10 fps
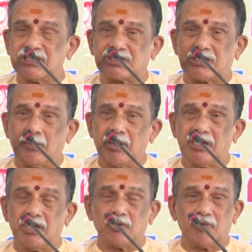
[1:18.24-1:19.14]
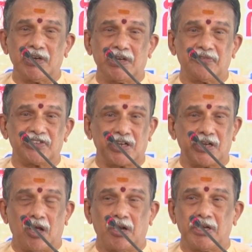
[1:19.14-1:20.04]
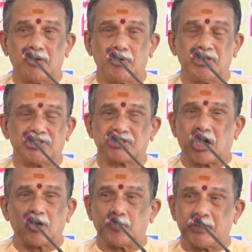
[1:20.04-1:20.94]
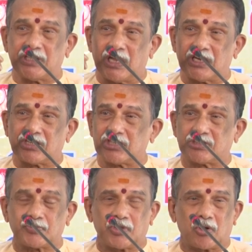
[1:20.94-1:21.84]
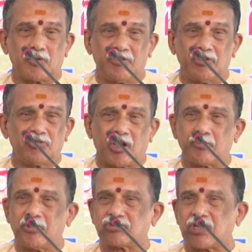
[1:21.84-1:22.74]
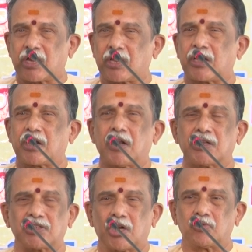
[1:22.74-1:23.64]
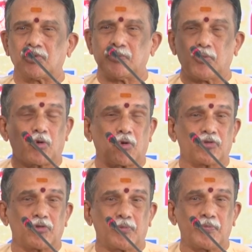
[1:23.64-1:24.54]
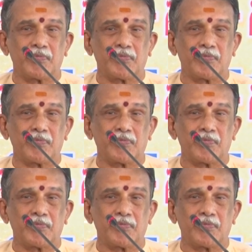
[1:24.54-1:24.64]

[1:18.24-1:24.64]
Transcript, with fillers: ఇష్టమైనటువంటి విషయాన్ని గురించి చాటు పద్యాలు ఎట్లా చెప్తారో వినుంటారు మీరు రకరకాల చాటువులు ఈ మూడు రోజులు